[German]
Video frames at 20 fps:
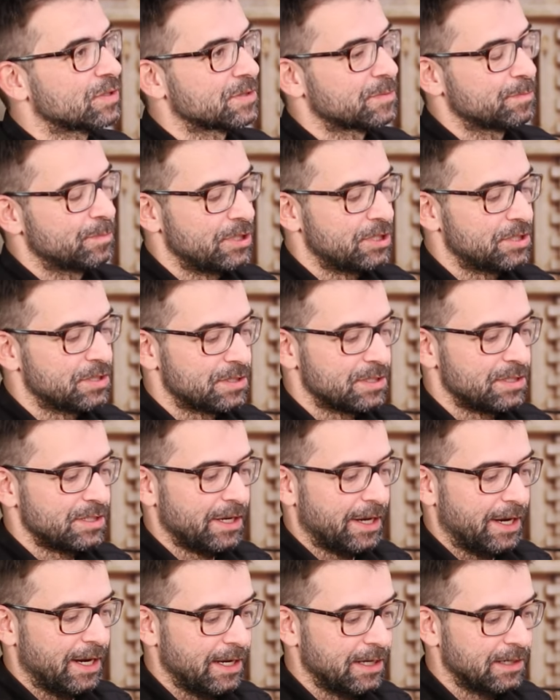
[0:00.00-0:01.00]
Das bietet sich
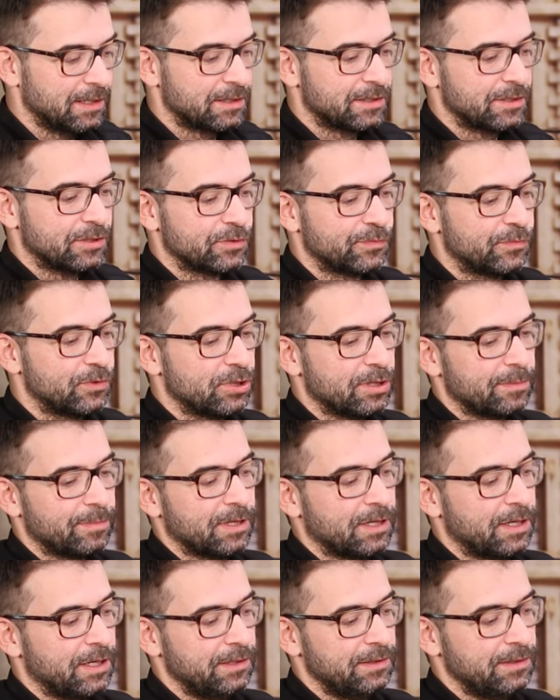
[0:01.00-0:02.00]
ja eigentlich auch
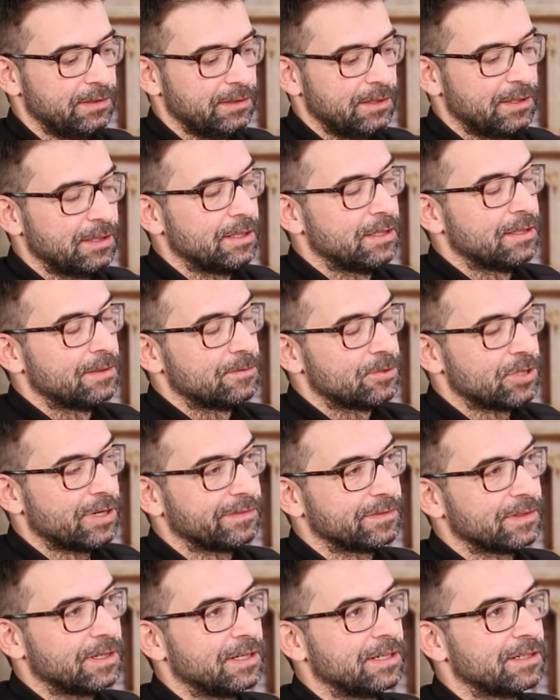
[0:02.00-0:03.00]
wunderbar an,
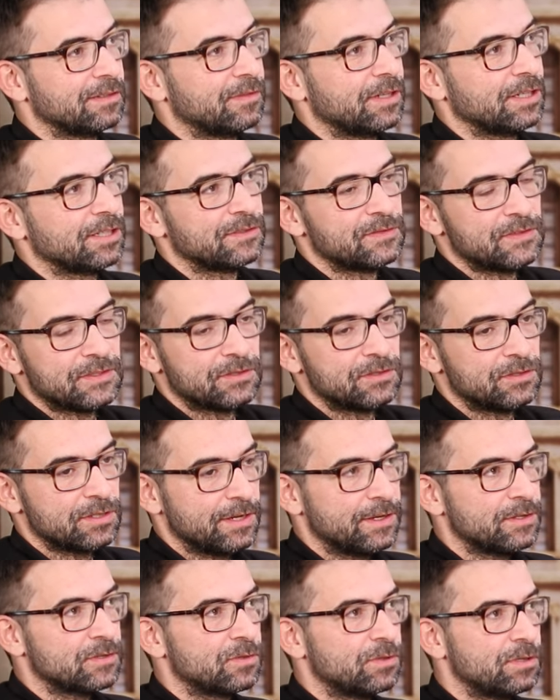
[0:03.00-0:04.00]
Schaftlach, weil das ist ja
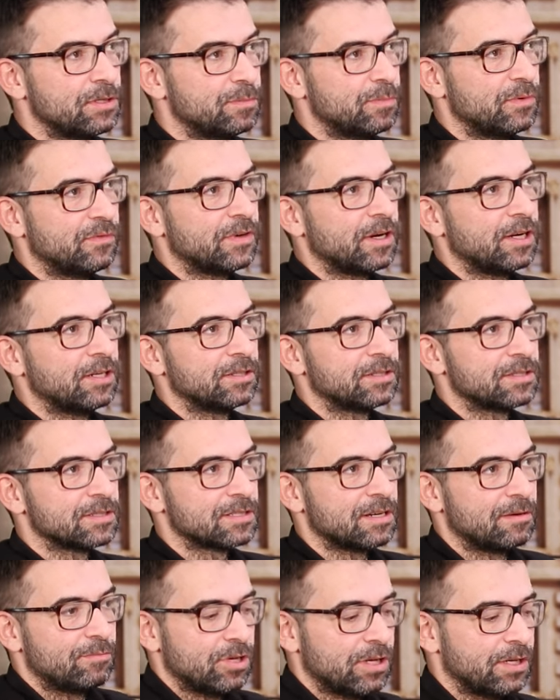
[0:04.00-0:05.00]
eh so dicht bewaldet,
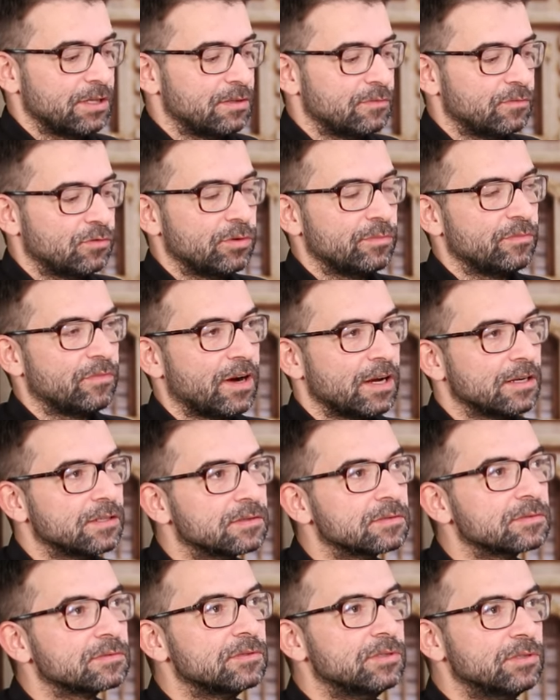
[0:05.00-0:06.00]
das kann man ja irgendwo im
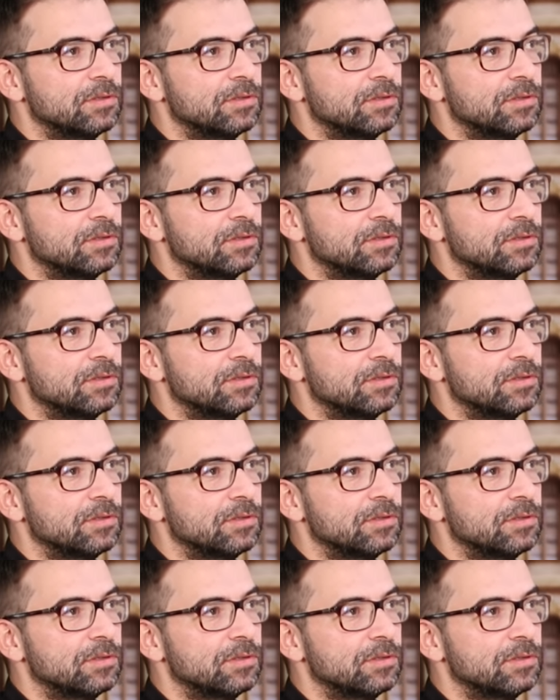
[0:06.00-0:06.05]
Wald